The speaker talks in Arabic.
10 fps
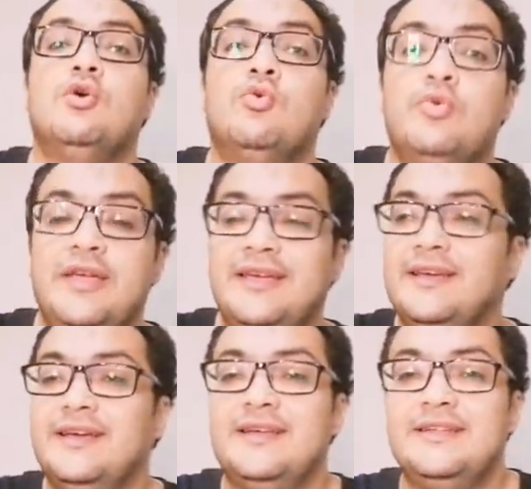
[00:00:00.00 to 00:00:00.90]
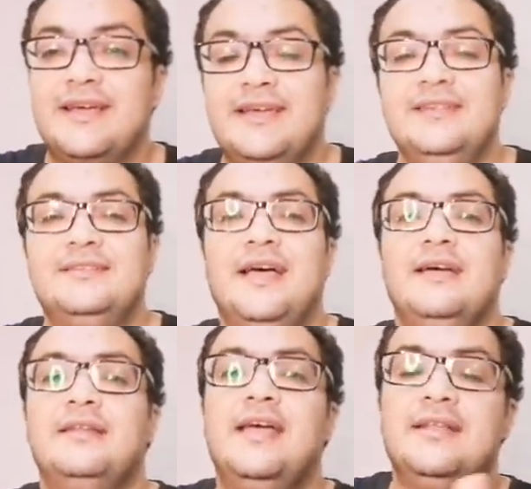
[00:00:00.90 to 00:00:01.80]
وانك انت
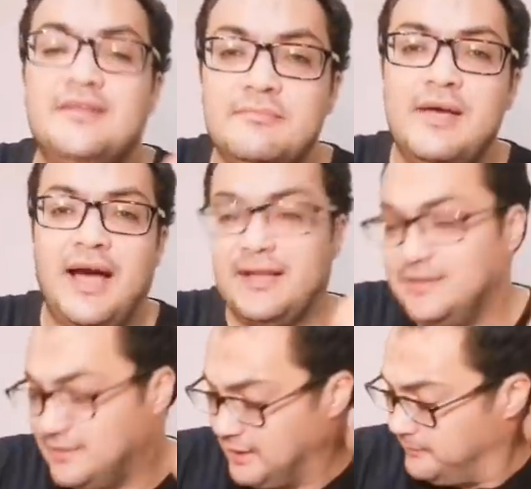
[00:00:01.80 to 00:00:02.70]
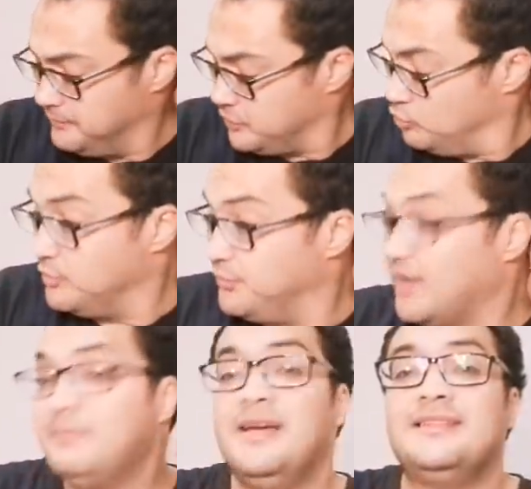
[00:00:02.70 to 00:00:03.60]
لا يتم اعادتها
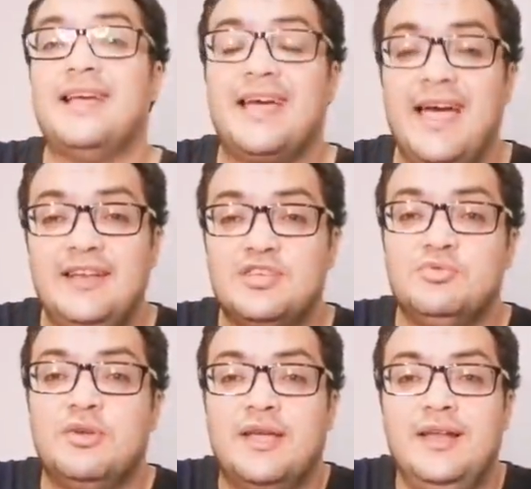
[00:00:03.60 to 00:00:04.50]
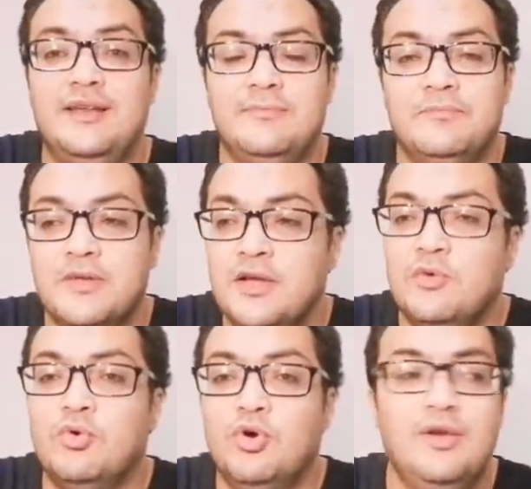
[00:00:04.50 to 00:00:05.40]
والفار ما يتدخلش ويتكلم
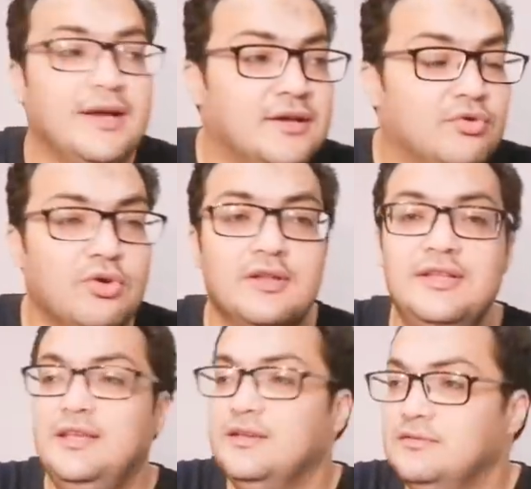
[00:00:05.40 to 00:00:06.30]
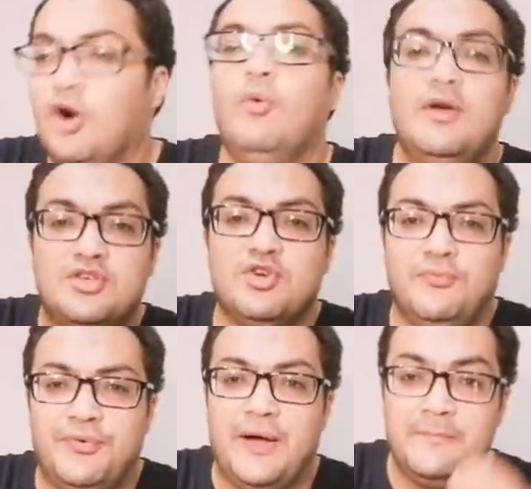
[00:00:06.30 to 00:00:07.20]
ويقول لك الكره دي هو
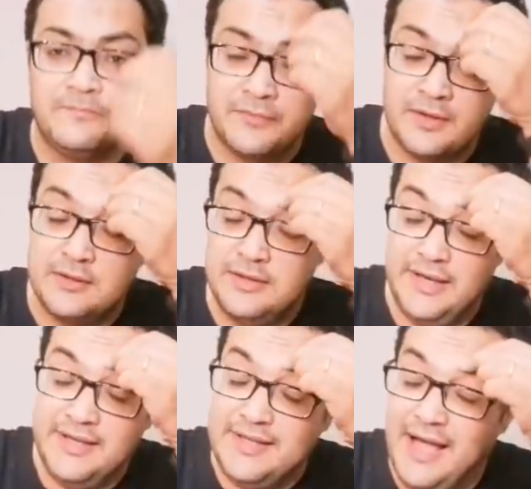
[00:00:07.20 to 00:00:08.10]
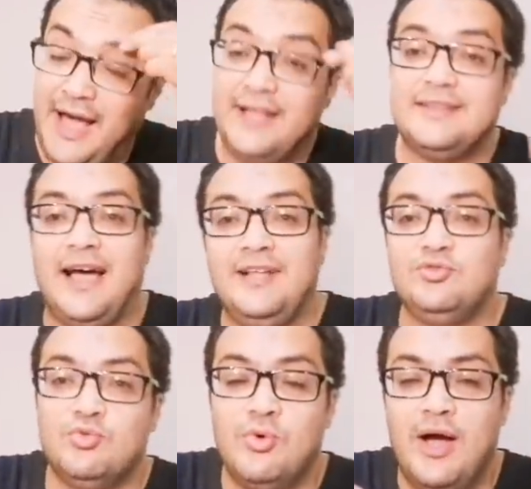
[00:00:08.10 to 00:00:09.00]
يشوفها يعيدها حتى
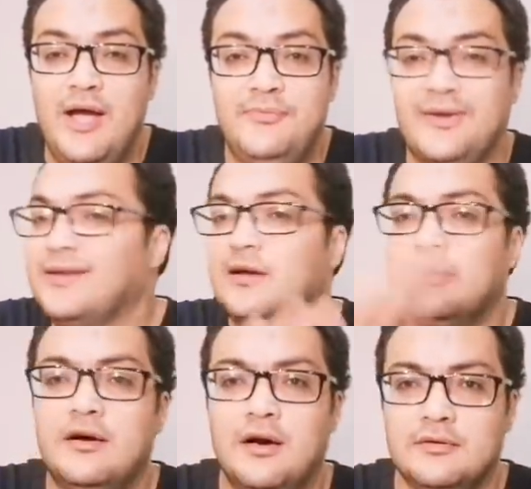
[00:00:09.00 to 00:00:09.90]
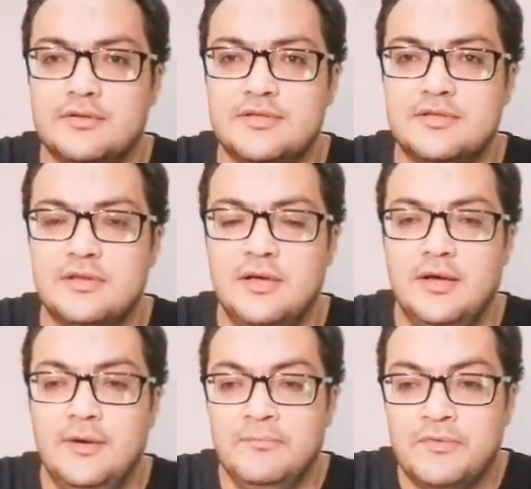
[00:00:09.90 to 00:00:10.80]
عنده ويوقفك خالص
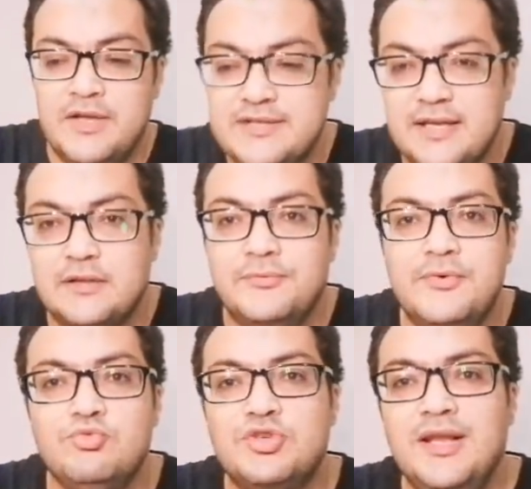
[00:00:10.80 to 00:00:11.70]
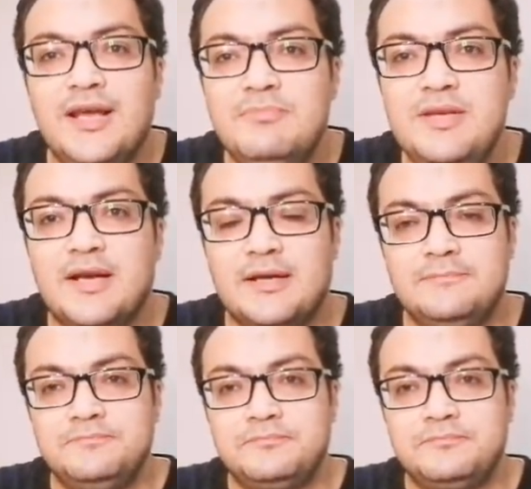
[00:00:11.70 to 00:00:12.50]
اذا في مشكله كبيره